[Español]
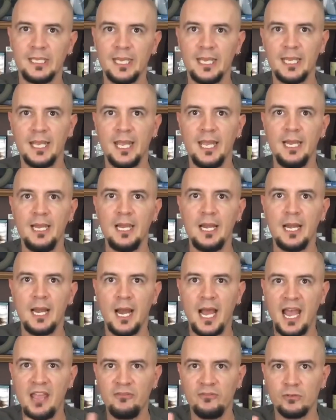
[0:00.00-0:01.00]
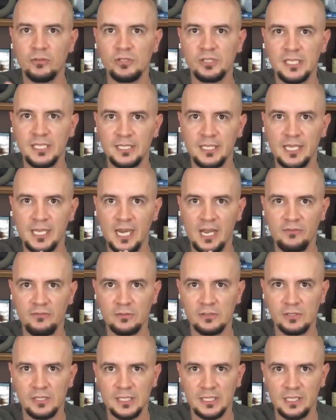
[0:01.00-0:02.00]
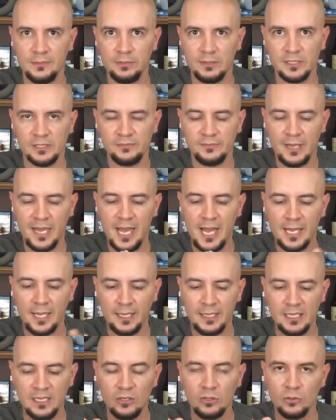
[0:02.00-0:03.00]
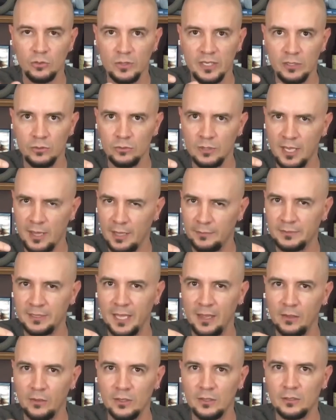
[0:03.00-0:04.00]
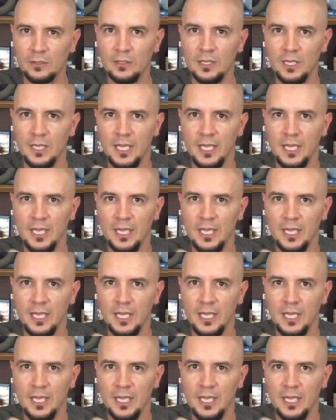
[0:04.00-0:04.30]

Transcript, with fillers: que el iPhone 7 y el iPhone 7 Plus va a incluir un adaptador,